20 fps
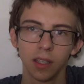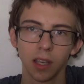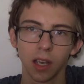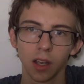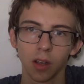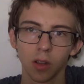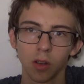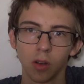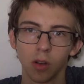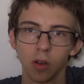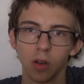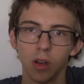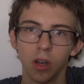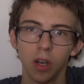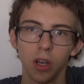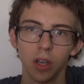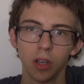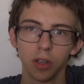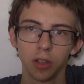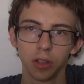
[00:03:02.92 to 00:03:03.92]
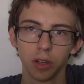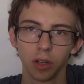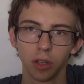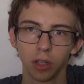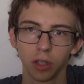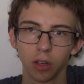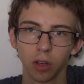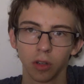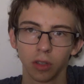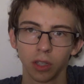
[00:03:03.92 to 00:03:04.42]
jako
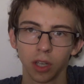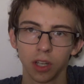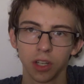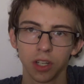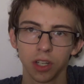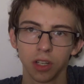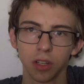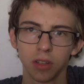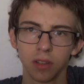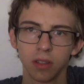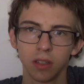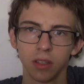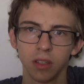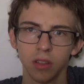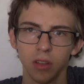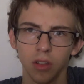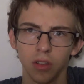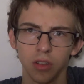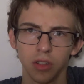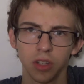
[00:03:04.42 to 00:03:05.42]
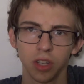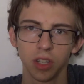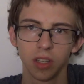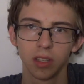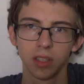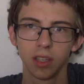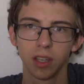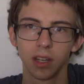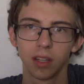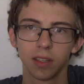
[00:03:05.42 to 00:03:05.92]
środek odkażający, do dzisiaj
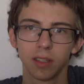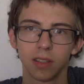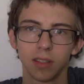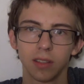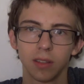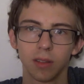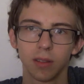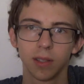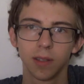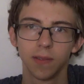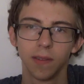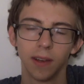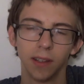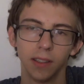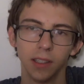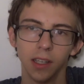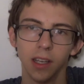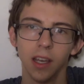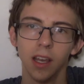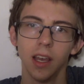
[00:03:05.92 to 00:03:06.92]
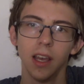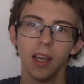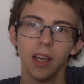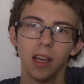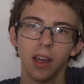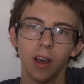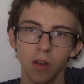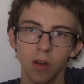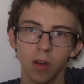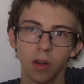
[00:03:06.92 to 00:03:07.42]
jest nieraz stosowany,
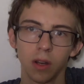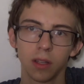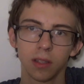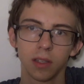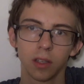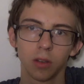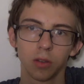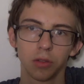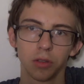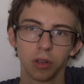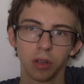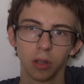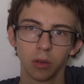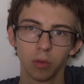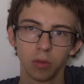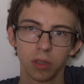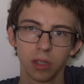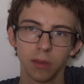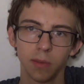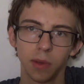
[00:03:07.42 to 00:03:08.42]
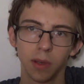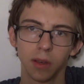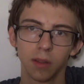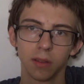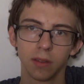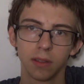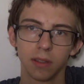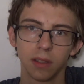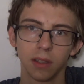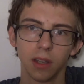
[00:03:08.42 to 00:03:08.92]
oraz jako środek
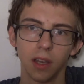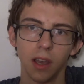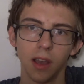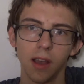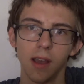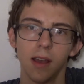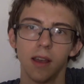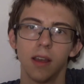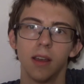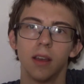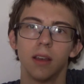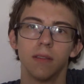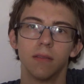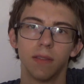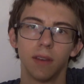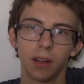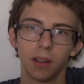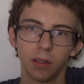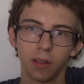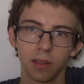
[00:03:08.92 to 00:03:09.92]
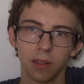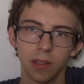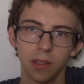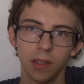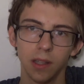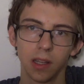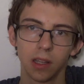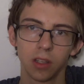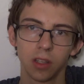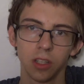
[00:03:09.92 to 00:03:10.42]
usypiający. Warto
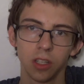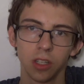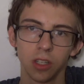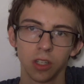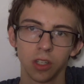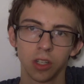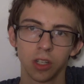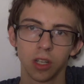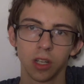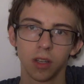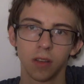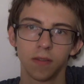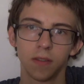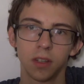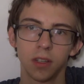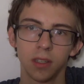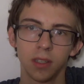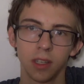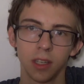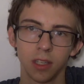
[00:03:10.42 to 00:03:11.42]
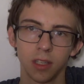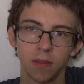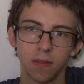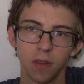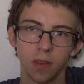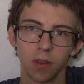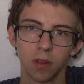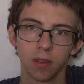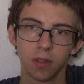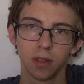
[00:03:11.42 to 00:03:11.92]
zaznaczyć, że wszystkie
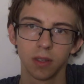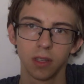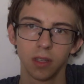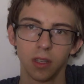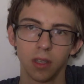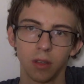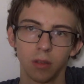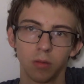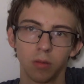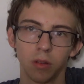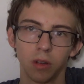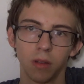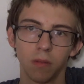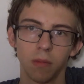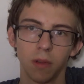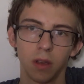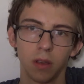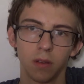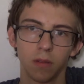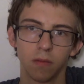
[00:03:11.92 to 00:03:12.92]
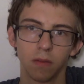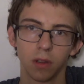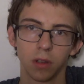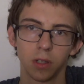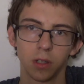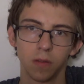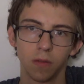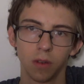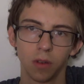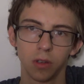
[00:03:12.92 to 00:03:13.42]
związki, które mają
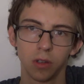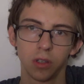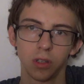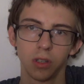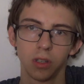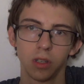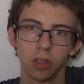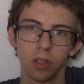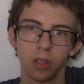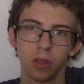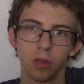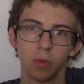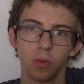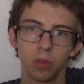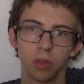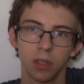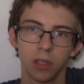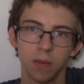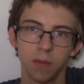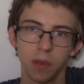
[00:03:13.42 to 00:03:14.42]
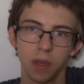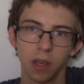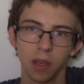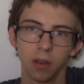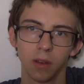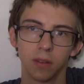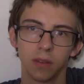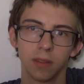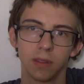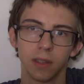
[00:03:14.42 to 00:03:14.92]
właściwości
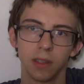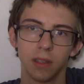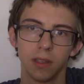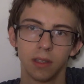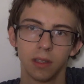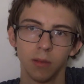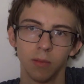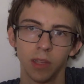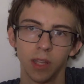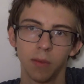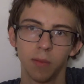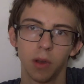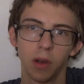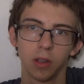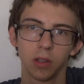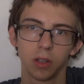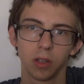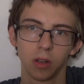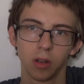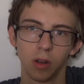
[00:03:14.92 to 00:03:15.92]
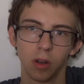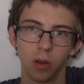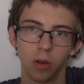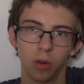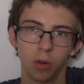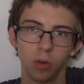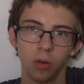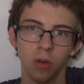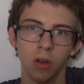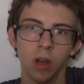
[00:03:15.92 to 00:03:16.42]
usypiające i są na bazie
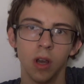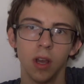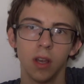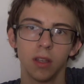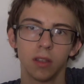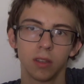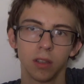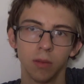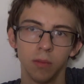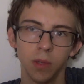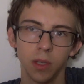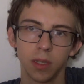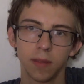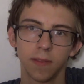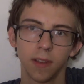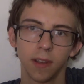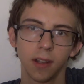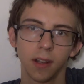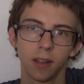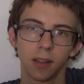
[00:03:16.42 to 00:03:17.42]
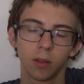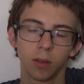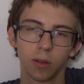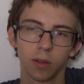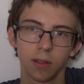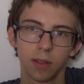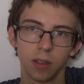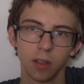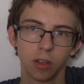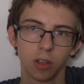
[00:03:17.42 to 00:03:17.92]
chloru, są niezwykle
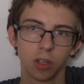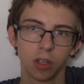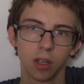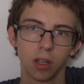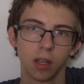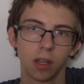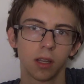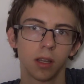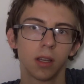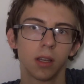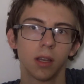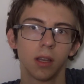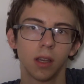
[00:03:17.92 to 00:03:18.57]
toksyczne